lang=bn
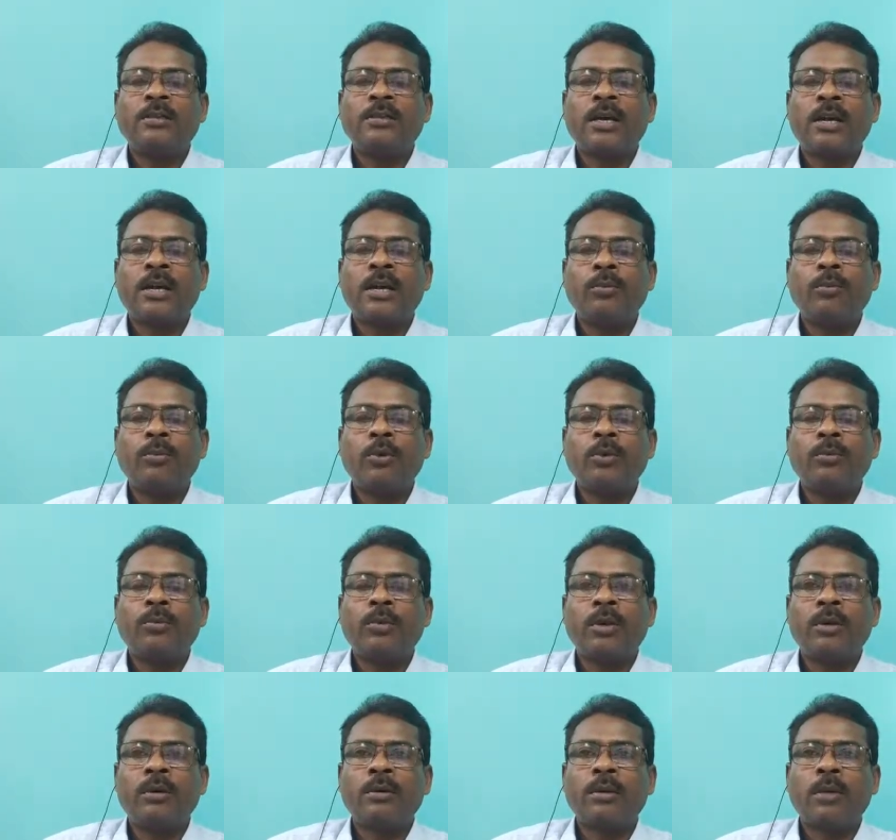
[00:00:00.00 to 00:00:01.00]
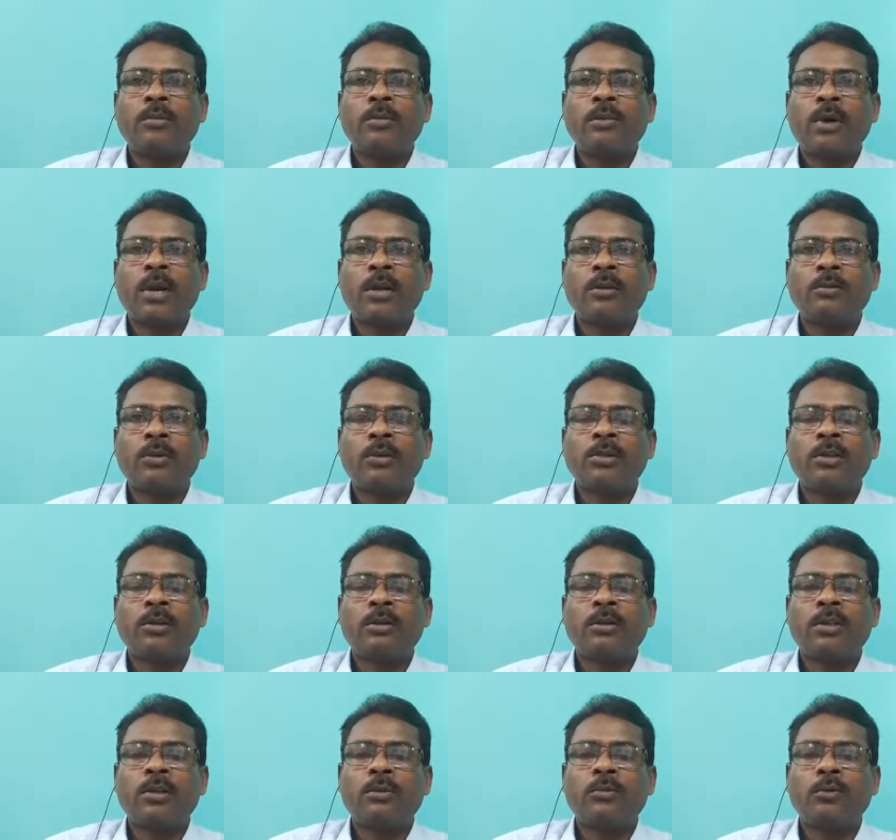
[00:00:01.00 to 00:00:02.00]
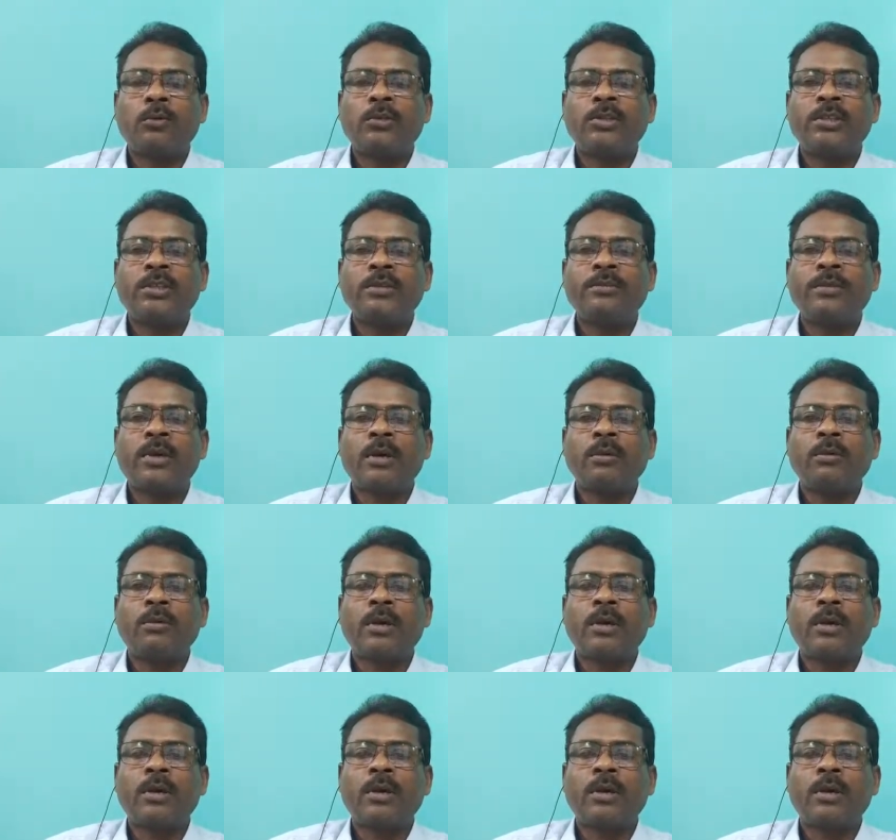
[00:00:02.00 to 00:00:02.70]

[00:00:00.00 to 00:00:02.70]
জানার বই পড়ে আমি ভারতবর্ষের কথা বলছি আমি